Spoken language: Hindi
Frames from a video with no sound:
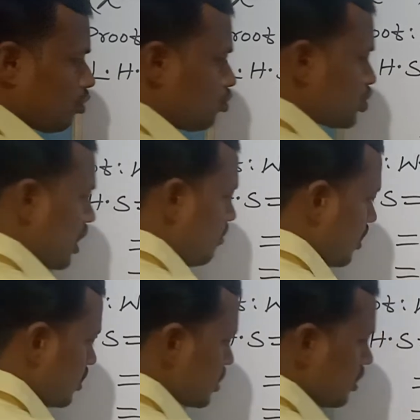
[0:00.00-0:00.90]
लोग कुछ काम
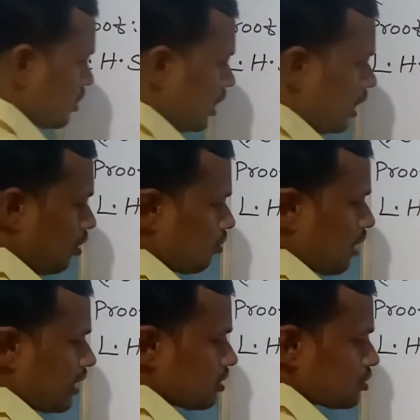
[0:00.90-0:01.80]
कर सकते हैं और
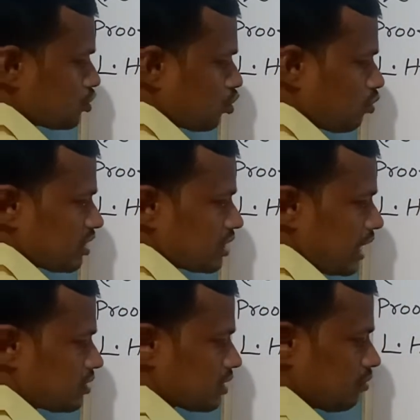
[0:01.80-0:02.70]
माइनस दोनों में
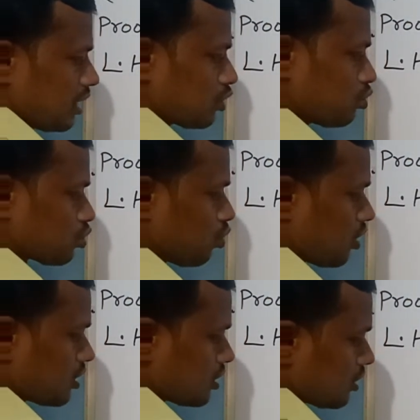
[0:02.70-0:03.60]
साइन सेम है तो उसको
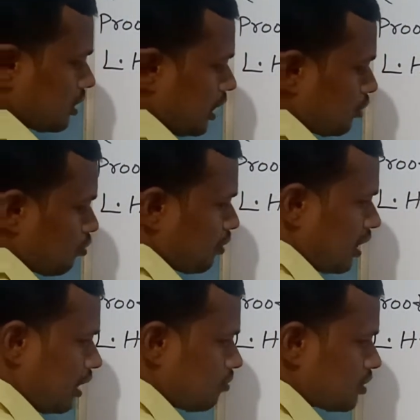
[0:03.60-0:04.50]
कर सकते हैं तो
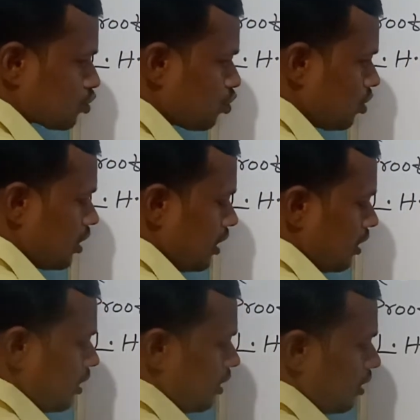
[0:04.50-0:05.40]
पहले हम इसको
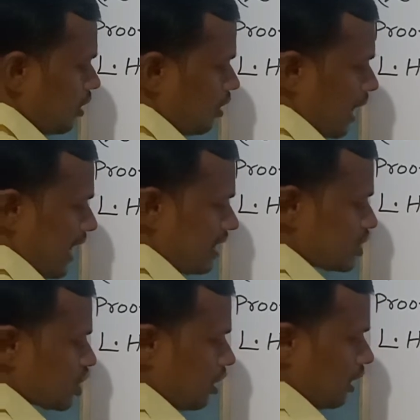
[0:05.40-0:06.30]

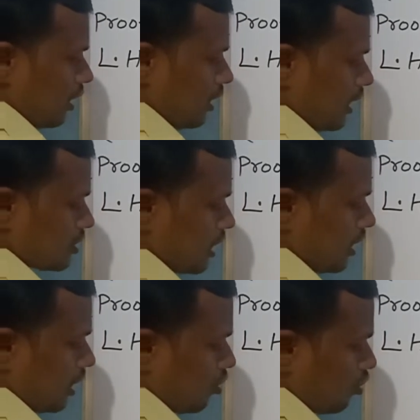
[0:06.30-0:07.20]
अरेंज कर लें
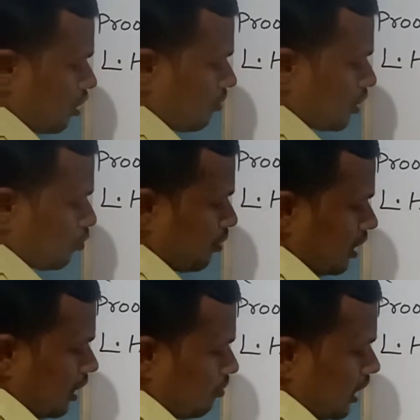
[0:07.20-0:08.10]
असेंडिंग ऑर्डर में तो
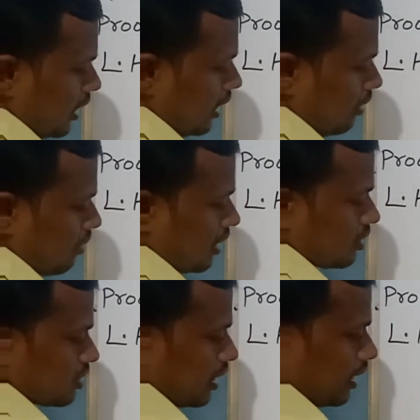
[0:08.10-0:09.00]
पहले हम लिखेंगे
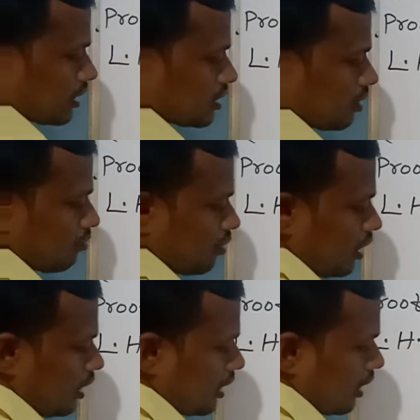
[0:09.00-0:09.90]
माइनस ए एक्स
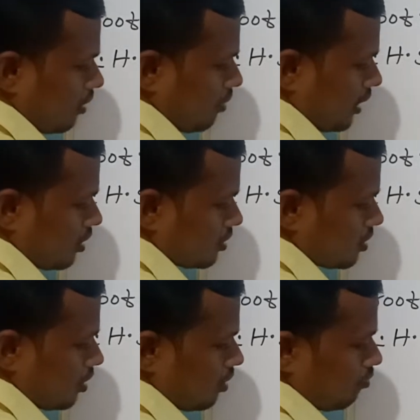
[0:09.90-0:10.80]
फिर लिखेंगे
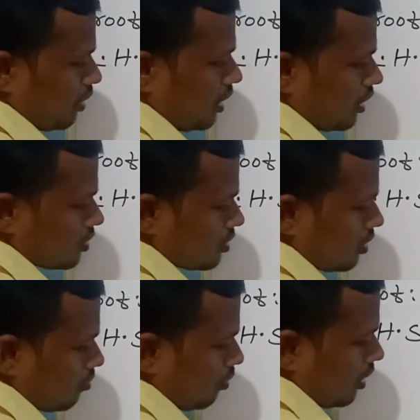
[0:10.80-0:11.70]
माइनस बी एक्स
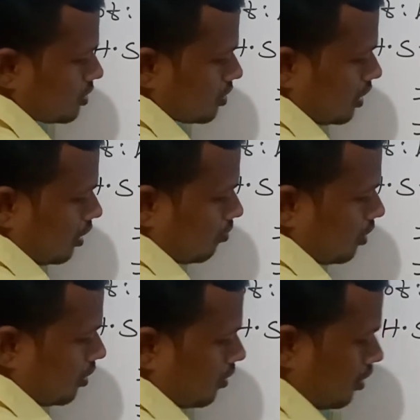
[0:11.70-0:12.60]
प्लस ए
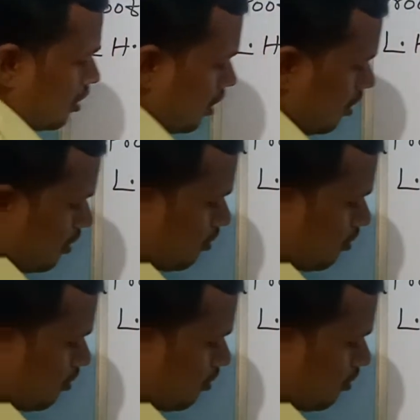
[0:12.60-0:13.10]
बी अब